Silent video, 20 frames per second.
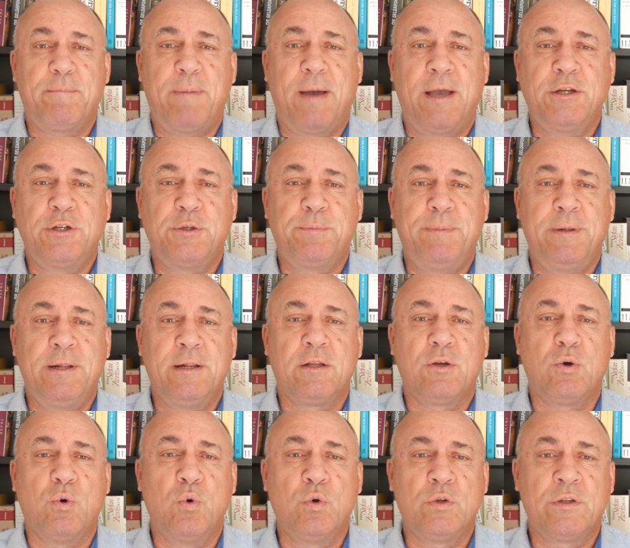Beispiel
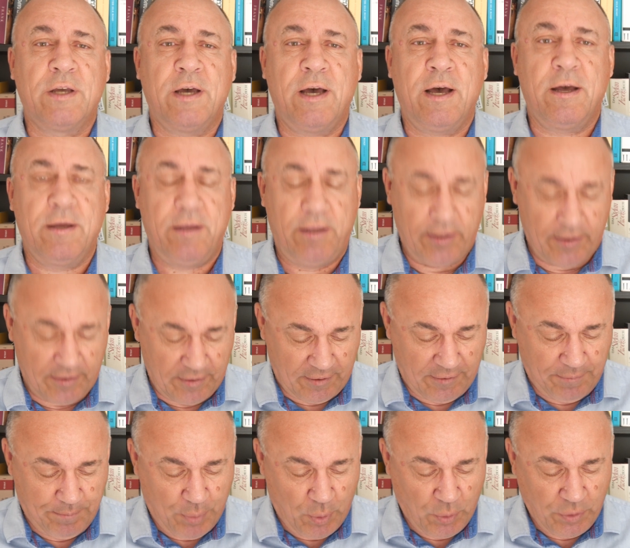Gotha
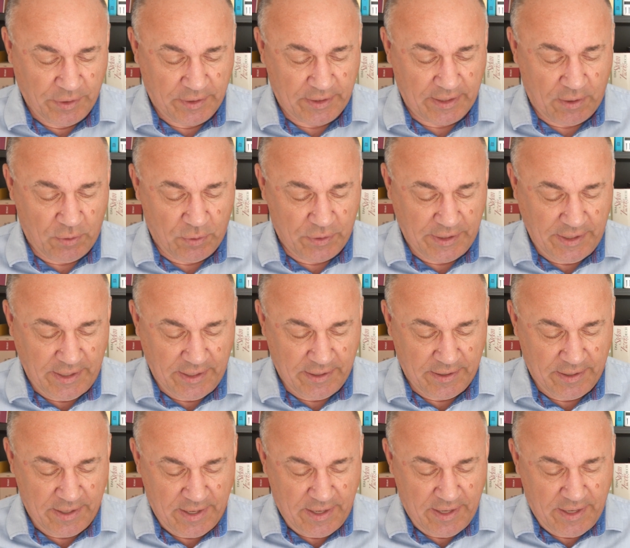ist bunt. Auch
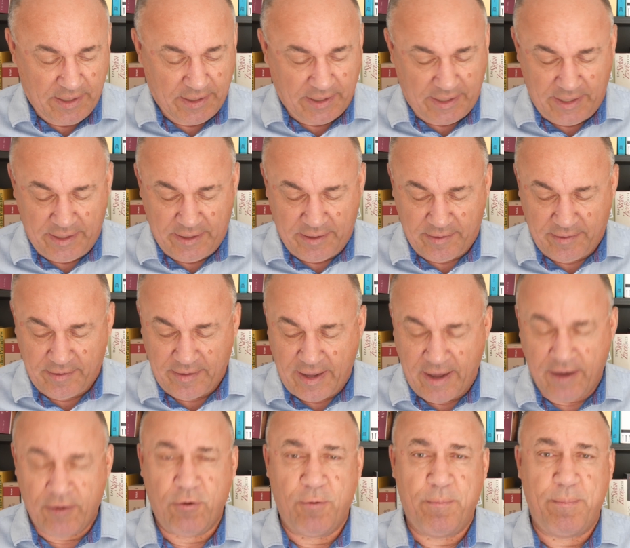hier geht es
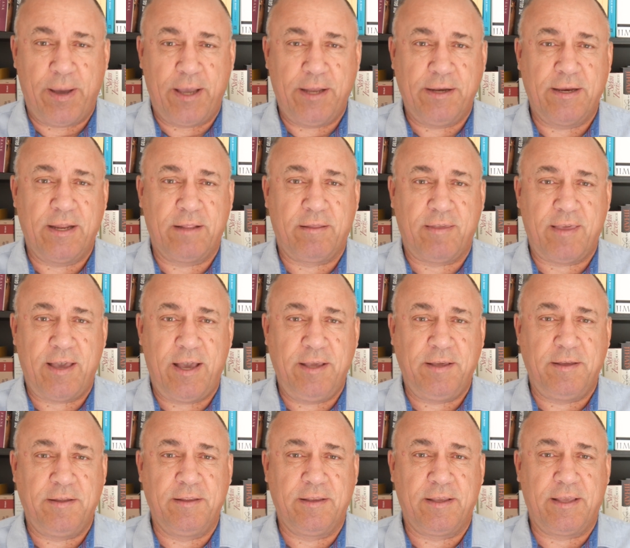darum, ein
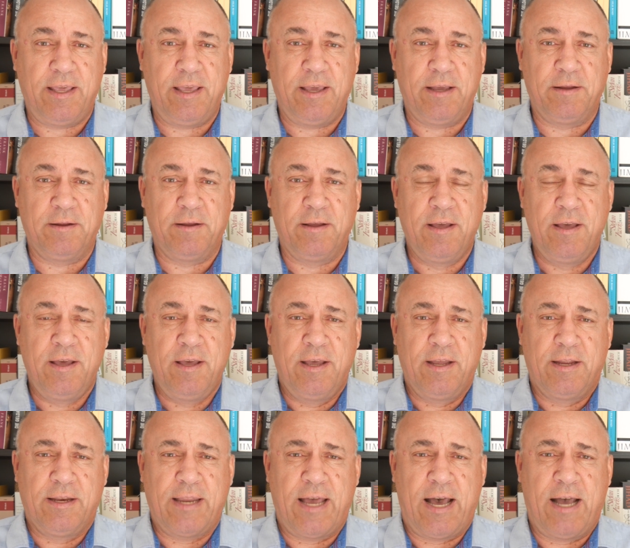Zeichen gegen
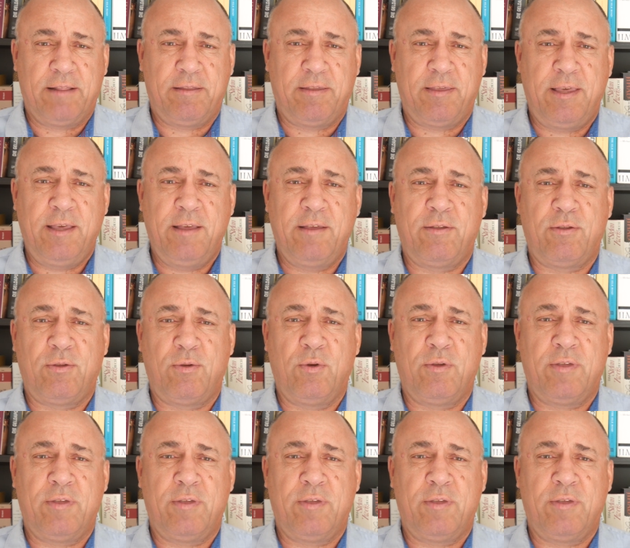Nazis zu